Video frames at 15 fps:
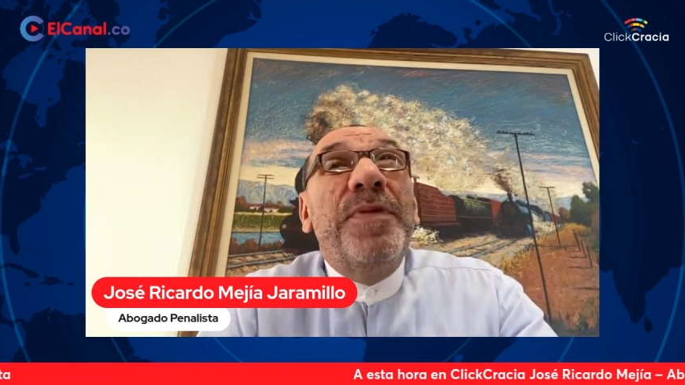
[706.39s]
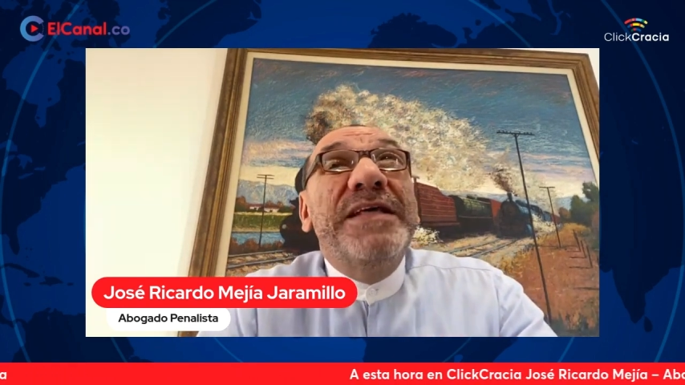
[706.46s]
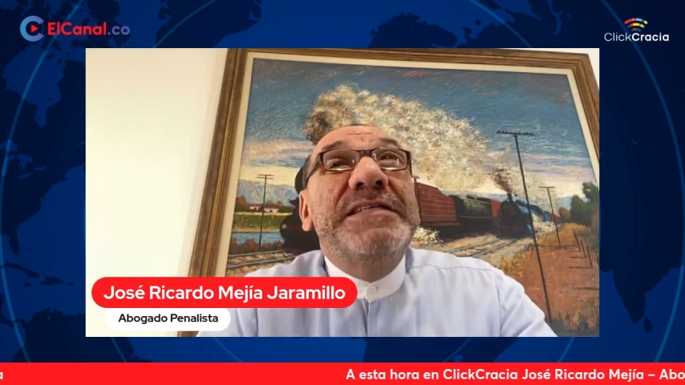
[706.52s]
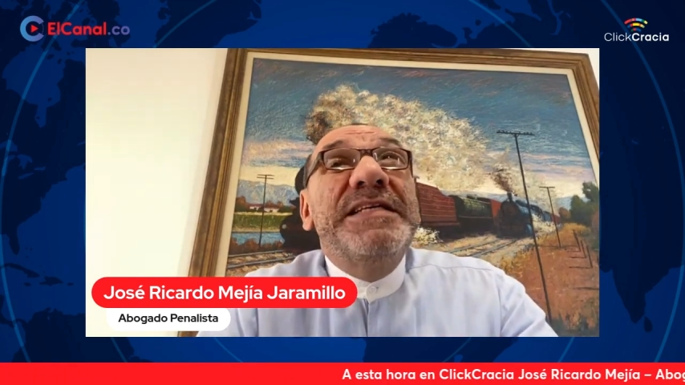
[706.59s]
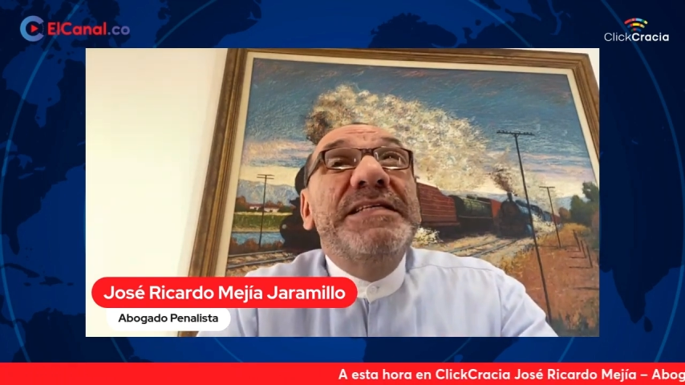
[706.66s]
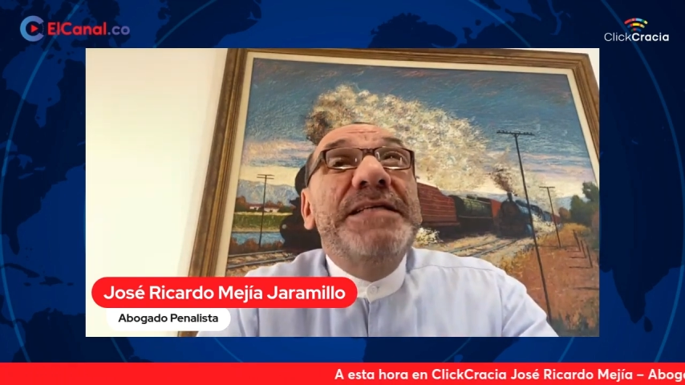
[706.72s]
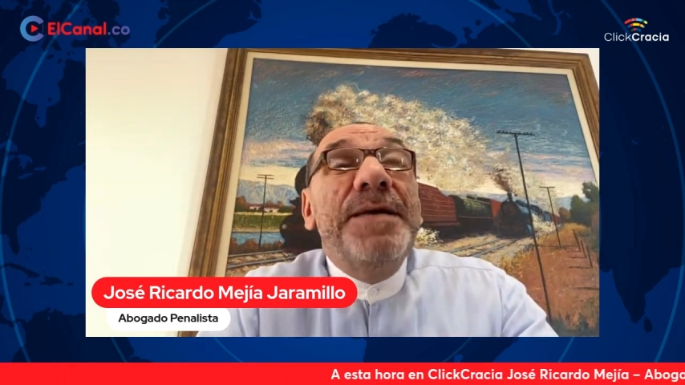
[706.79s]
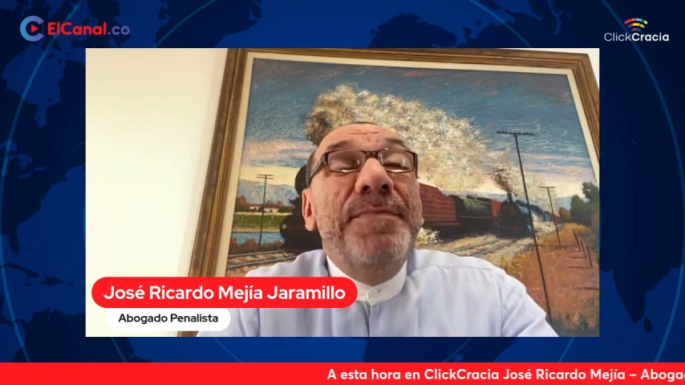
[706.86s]

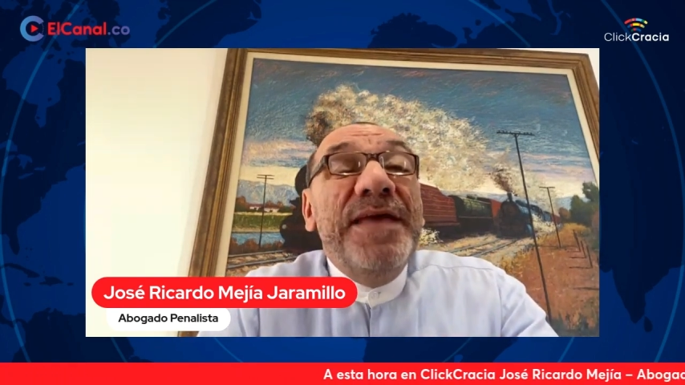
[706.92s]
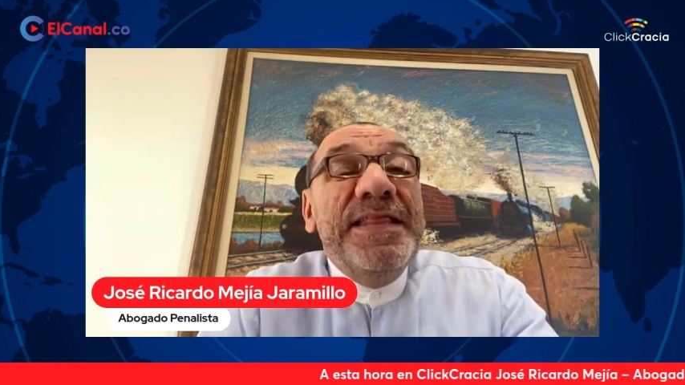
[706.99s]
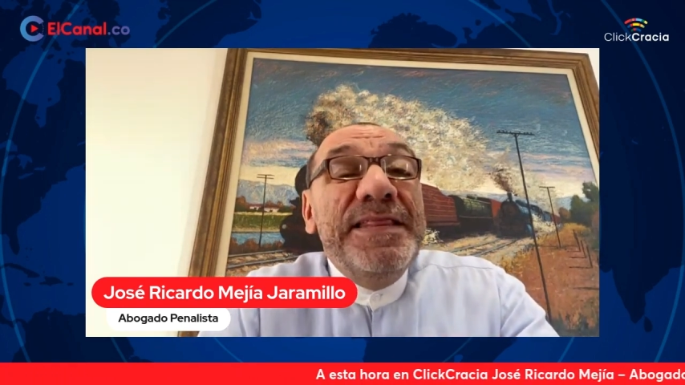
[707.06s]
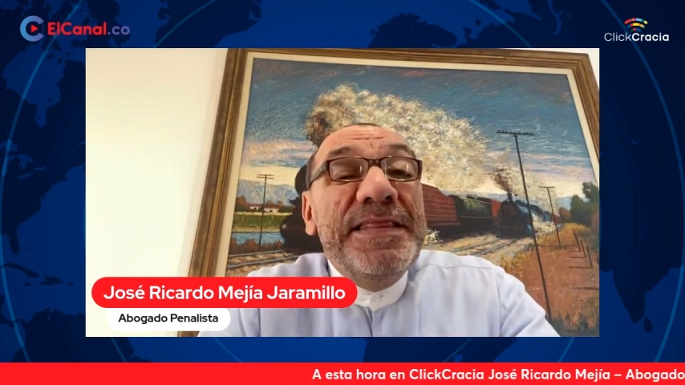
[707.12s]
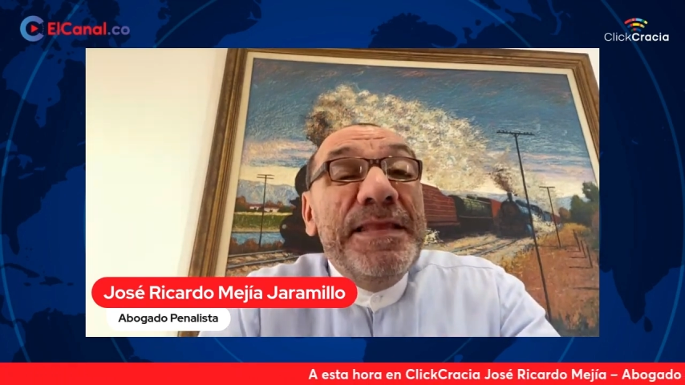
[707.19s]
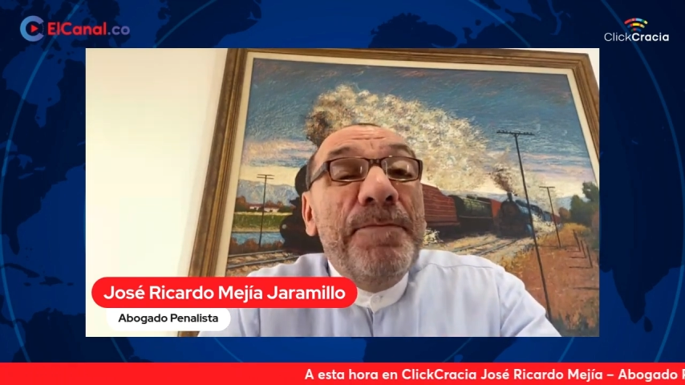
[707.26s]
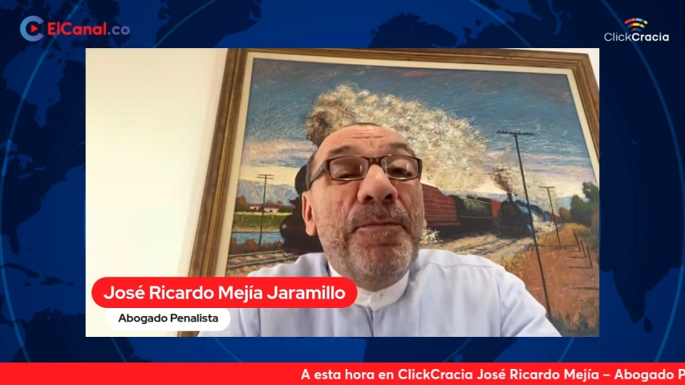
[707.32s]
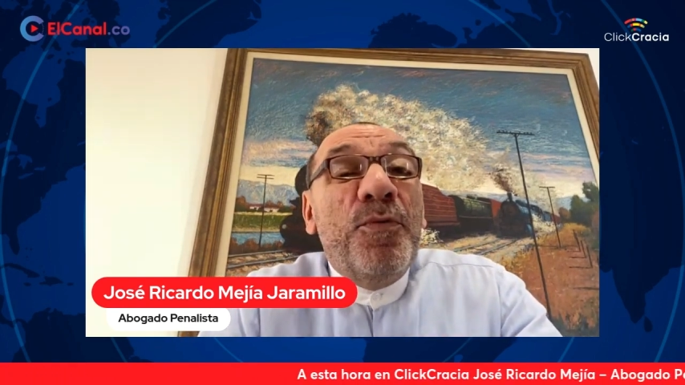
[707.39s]

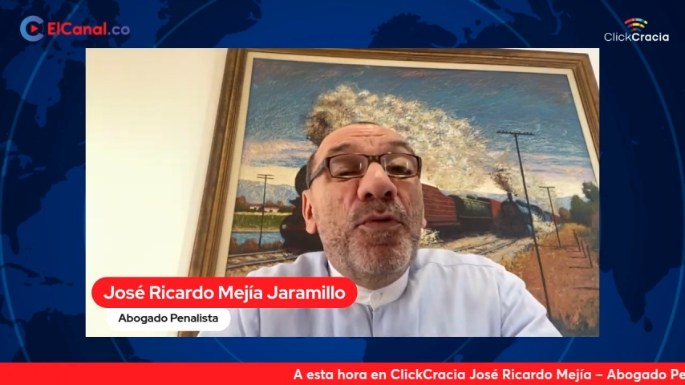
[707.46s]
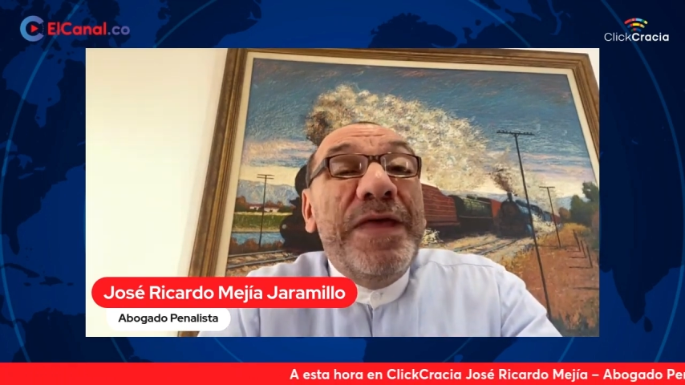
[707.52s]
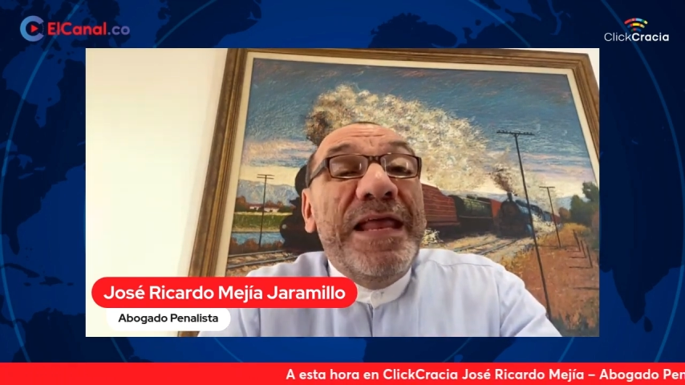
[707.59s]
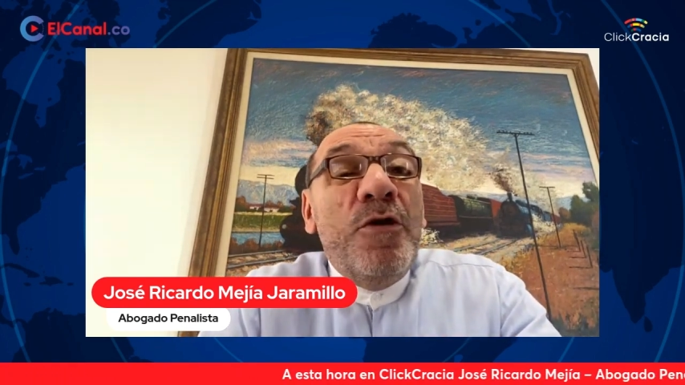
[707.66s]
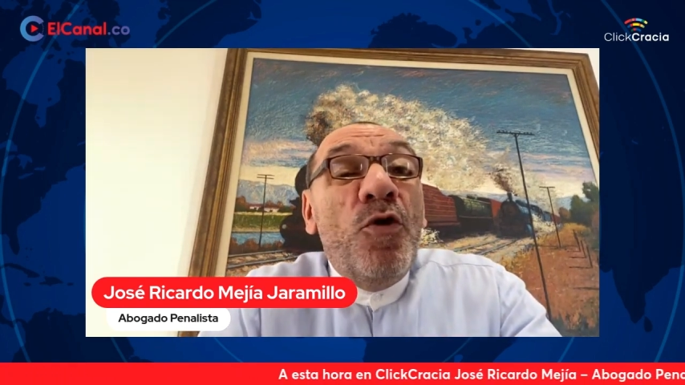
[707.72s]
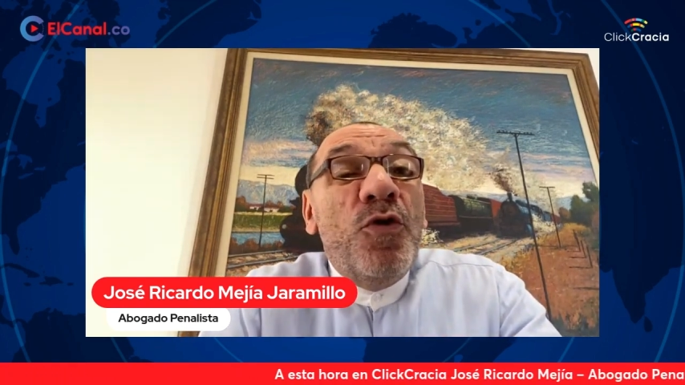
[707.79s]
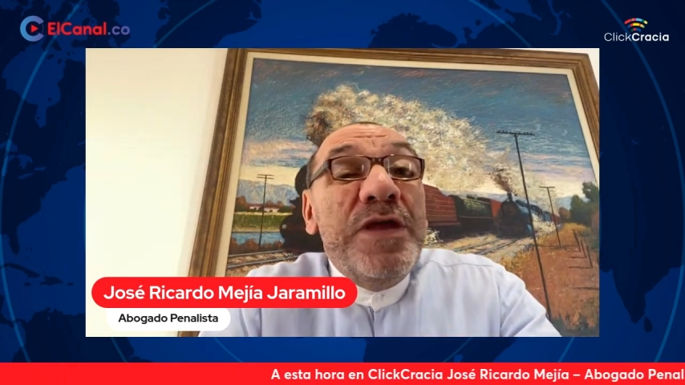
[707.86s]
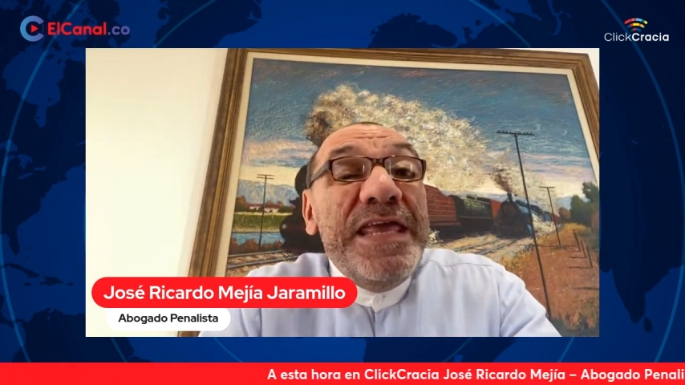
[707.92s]
precisamente por
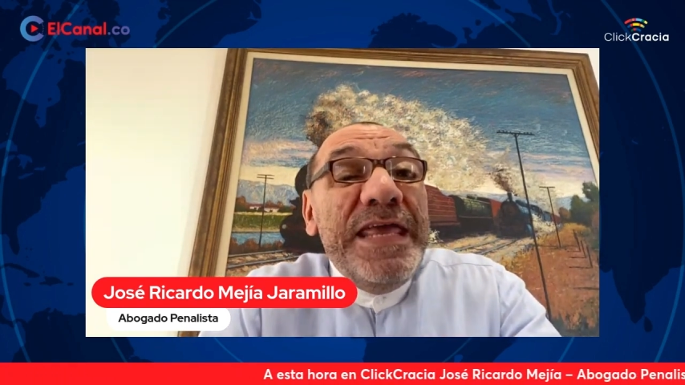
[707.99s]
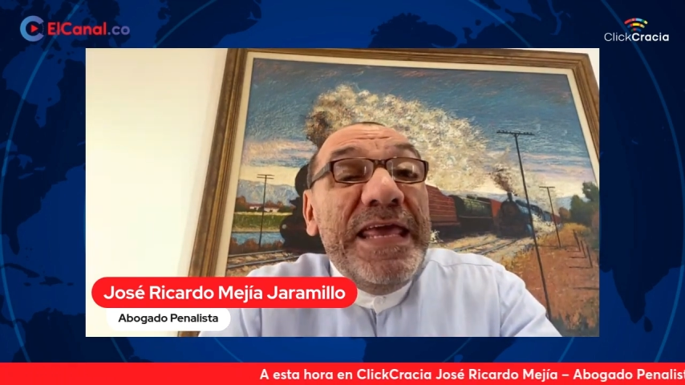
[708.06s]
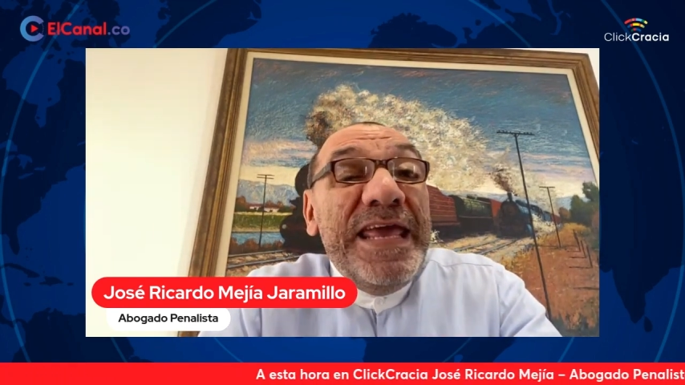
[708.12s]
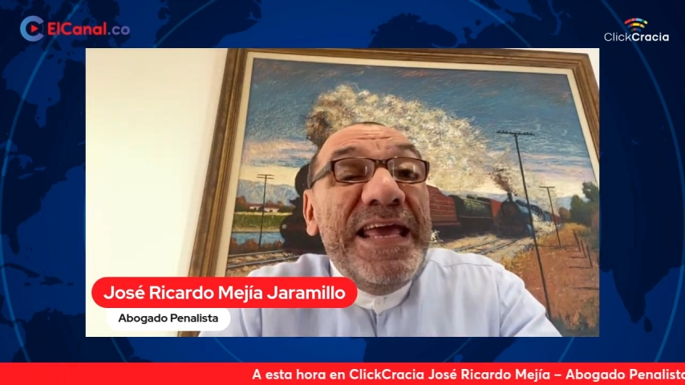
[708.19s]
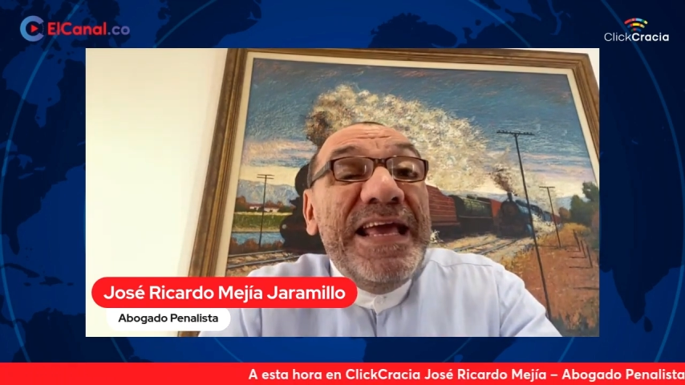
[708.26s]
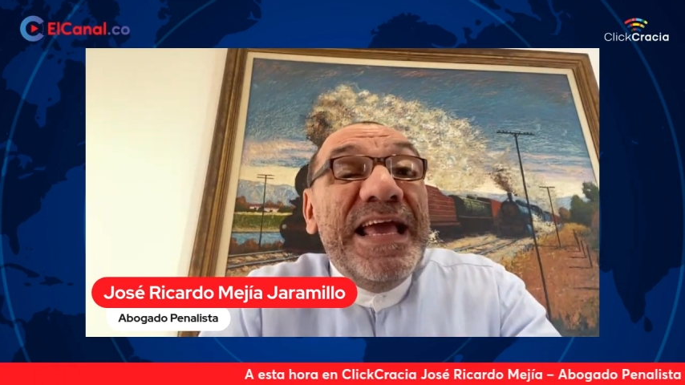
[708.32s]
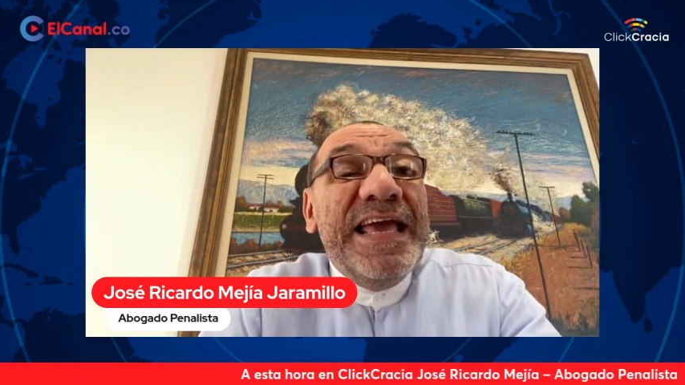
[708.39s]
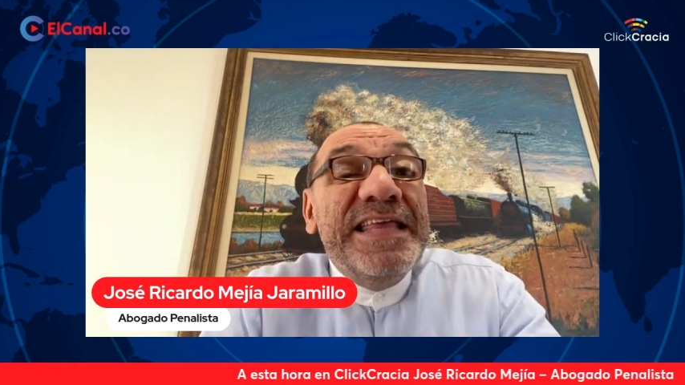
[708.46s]
el
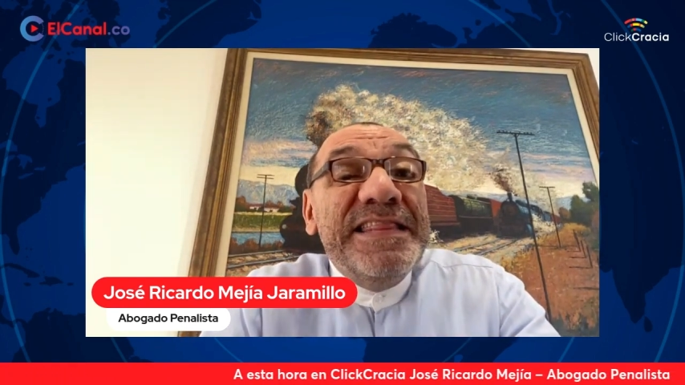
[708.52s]
origen que